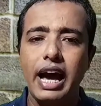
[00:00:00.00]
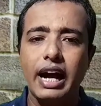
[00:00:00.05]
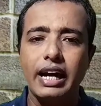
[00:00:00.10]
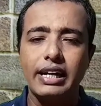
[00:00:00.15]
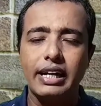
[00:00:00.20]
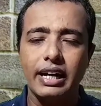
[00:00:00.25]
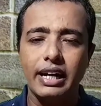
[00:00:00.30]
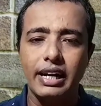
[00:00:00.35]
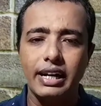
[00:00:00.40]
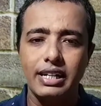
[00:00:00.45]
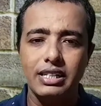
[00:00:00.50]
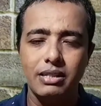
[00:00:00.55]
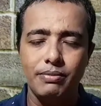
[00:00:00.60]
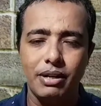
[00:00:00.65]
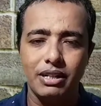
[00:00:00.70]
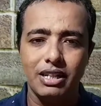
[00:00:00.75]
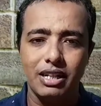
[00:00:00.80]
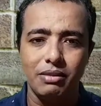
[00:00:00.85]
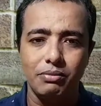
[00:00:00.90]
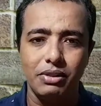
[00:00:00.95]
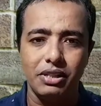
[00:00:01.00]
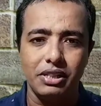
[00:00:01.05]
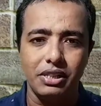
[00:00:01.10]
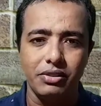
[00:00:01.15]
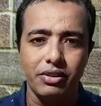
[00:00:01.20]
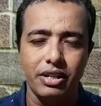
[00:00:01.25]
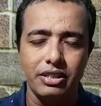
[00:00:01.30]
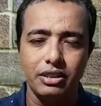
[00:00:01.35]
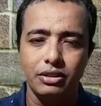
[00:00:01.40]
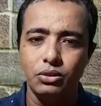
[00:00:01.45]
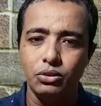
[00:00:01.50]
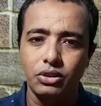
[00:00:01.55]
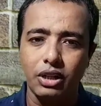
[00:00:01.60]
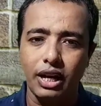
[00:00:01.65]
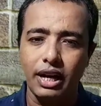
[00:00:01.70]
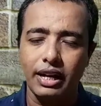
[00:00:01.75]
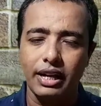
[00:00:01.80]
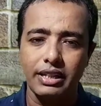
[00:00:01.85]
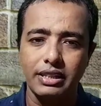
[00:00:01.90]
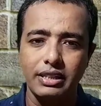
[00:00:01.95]
এক টাকা কেজি বাজারে বিক্রি হয়েছে দু
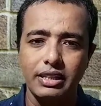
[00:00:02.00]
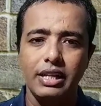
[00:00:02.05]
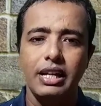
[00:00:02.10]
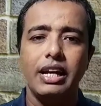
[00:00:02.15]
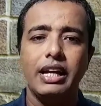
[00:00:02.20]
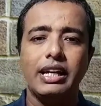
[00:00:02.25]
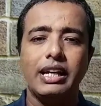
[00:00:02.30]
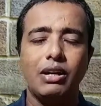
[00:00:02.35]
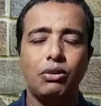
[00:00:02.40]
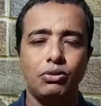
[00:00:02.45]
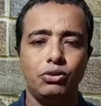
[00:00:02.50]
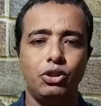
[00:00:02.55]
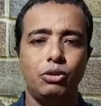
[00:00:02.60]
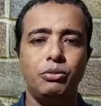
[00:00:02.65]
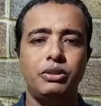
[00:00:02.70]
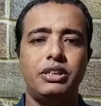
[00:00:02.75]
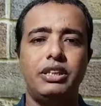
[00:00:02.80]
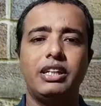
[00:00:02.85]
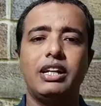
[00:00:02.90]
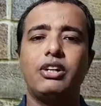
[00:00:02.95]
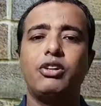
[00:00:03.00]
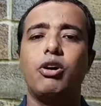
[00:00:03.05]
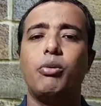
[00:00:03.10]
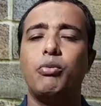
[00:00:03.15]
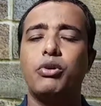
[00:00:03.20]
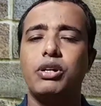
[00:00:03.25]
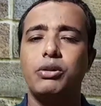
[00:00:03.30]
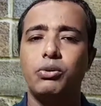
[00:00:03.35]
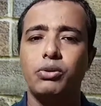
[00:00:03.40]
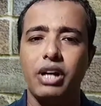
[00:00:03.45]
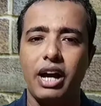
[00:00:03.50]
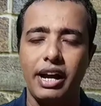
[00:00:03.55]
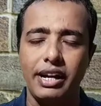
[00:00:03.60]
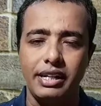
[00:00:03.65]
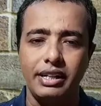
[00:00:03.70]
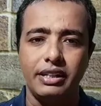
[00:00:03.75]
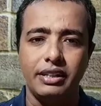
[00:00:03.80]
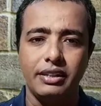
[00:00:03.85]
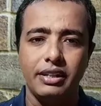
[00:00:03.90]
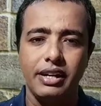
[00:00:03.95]
টাকা কেজি কেউ জমির থেকে টমেটো
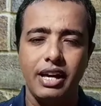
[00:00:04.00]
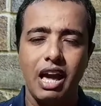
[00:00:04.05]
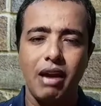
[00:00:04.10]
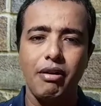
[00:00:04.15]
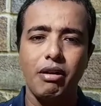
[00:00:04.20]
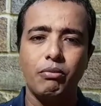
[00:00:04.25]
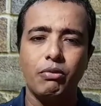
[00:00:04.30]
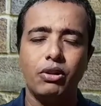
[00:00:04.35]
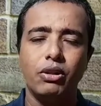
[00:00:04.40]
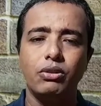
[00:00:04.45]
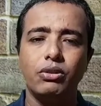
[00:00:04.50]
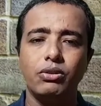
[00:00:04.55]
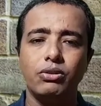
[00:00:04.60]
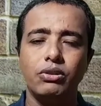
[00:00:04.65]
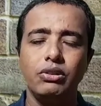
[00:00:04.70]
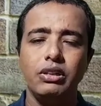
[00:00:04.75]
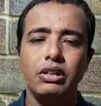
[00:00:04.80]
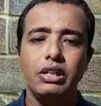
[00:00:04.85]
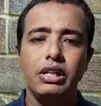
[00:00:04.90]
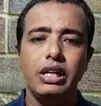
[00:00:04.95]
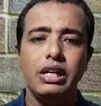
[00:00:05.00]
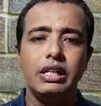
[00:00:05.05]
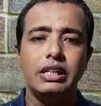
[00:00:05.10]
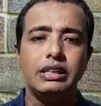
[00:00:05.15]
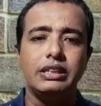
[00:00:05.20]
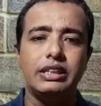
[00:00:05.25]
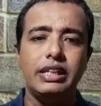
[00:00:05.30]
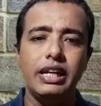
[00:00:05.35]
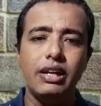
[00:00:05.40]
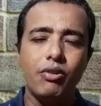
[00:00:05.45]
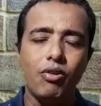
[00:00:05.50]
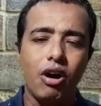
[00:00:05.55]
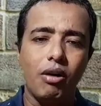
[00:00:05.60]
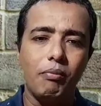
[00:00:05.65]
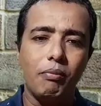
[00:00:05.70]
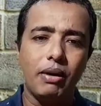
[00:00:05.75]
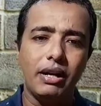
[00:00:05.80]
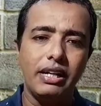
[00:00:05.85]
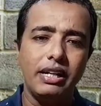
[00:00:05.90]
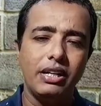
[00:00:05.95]
উঠায়নি এবার মনে করুন যে
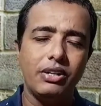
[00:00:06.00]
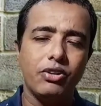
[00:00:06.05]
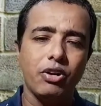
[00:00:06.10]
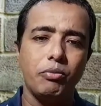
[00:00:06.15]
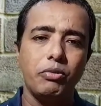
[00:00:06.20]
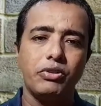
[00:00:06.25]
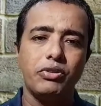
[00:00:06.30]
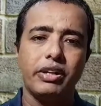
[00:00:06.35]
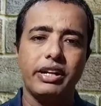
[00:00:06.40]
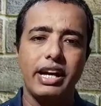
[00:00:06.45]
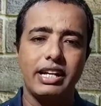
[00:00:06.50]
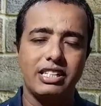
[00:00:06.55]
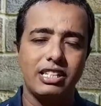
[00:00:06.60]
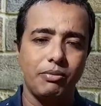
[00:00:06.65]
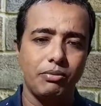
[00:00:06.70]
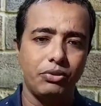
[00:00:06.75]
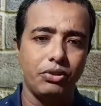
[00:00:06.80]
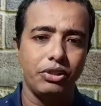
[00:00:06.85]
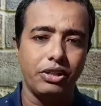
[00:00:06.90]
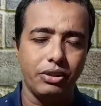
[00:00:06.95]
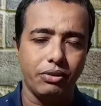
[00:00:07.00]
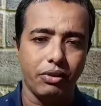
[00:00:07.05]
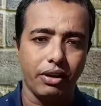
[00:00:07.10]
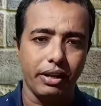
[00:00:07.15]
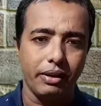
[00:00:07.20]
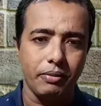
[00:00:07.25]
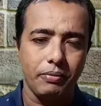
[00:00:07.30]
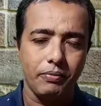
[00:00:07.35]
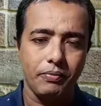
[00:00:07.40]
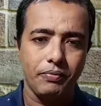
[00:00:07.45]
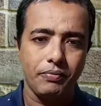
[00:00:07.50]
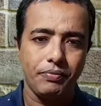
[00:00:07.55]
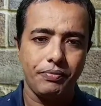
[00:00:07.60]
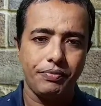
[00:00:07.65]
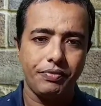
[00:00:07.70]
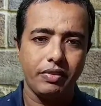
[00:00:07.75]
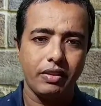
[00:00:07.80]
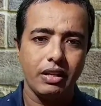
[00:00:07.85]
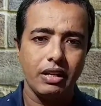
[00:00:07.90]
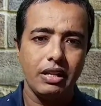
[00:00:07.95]
কোম্পানি টমেটো ক্যাচাপ তৈরি করে
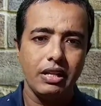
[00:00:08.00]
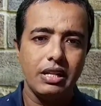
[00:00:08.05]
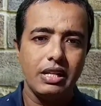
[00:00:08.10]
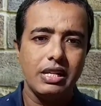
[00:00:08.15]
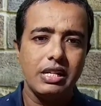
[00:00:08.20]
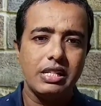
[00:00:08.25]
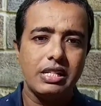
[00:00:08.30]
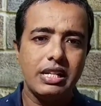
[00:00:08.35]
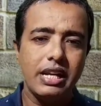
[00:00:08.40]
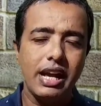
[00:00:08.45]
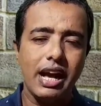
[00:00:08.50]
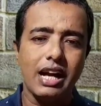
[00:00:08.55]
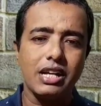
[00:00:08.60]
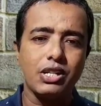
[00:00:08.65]
সে